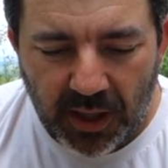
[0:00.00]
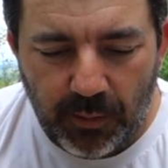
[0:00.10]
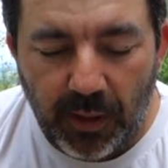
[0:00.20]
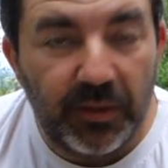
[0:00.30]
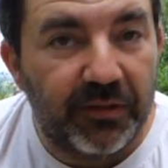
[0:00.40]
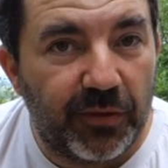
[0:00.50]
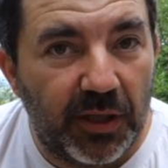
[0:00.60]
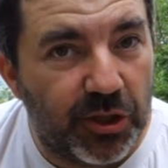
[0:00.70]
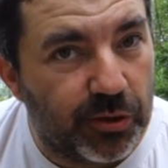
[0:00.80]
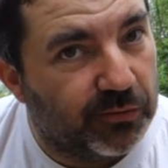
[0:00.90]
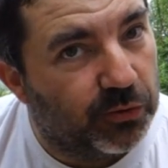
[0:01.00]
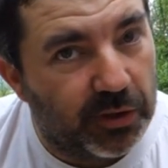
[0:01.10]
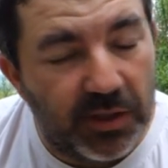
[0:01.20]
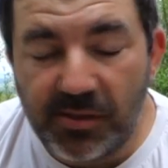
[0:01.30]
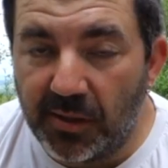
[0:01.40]
et même des fois les gens que vous
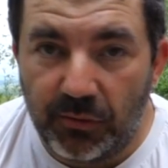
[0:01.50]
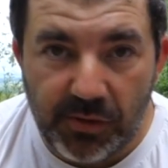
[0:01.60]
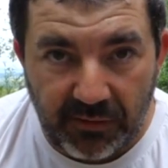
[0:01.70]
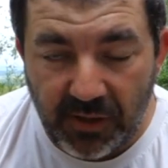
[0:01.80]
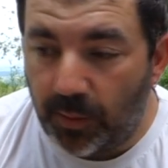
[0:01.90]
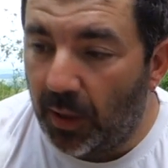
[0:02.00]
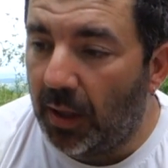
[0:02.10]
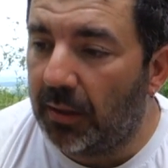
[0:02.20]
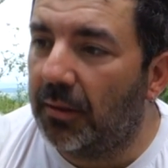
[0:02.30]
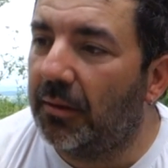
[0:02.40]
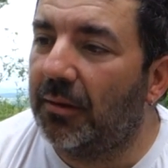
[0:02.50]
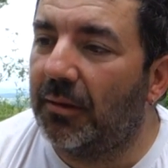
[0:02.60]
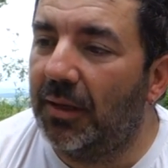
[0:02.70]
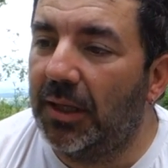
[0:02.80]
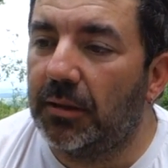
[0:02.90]
connaissez, vous ne savez pas,
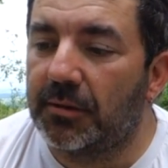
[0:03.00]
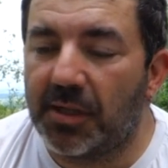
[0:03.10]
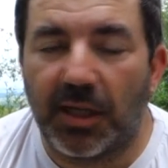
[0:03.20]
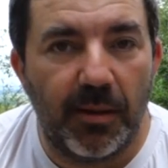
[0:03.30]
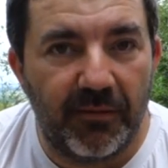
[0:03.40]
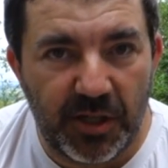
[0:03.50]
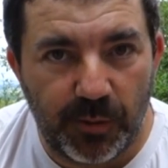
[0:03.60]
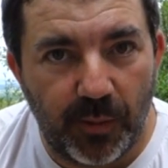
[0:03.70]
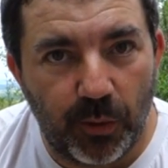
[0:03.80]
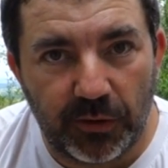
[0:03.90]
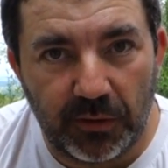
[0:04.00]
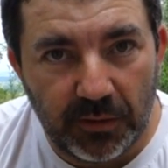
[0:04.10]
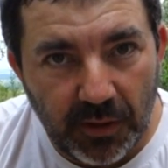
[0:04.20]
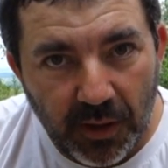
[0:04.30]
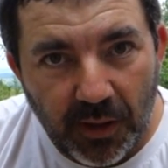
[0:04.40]
euh, les gants c'est quand même vachement important.
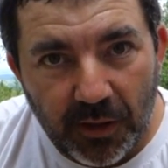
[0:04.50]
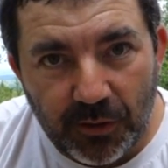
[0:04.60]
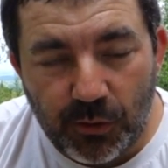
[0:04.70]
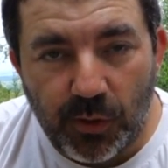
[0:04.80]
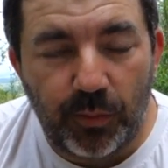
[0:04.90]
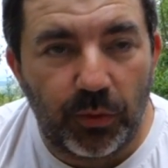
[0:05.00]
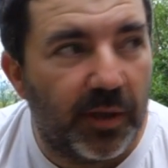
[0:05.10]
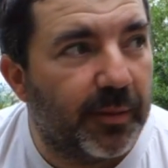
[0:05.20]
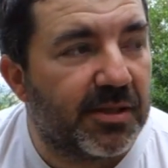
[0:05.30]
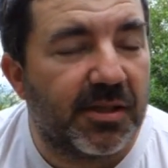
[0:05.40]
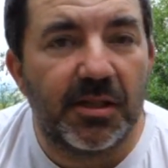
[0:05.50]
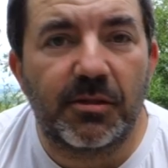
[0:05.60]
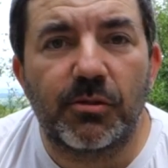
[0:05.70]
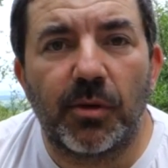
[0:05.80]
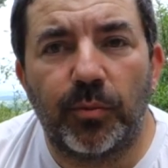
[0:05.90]
Que ce soit pour les MST, que
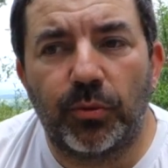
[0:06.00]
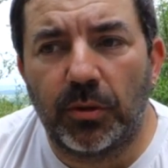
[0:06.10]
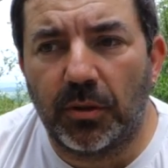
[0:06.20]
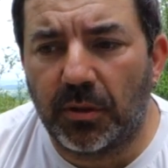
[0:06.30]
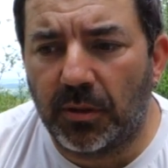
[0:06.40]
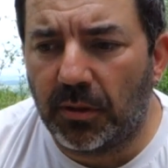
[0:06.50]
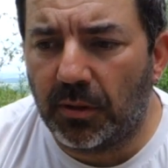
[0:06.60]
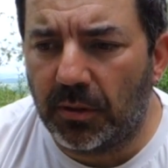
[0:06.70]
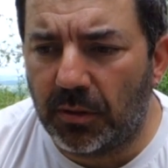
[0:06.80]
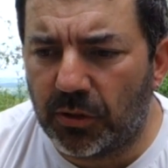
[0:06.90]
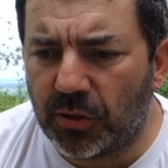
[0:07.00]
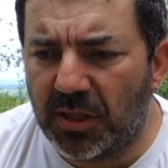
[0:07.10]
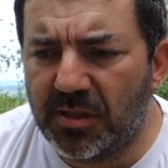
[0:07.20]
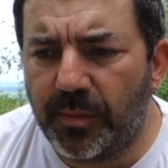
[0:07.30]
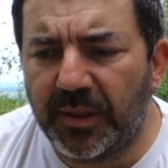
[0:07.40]
ce soit pour euh,
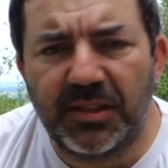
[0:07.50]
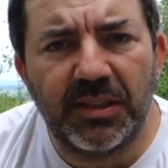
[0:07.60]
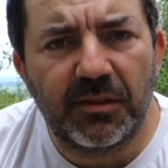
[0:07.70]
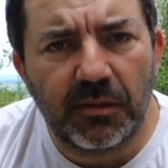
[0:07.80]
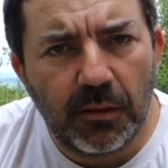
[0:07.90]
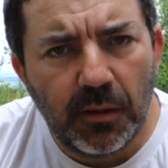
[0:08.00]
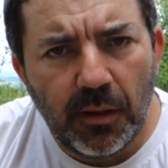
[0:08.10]
les hépatites,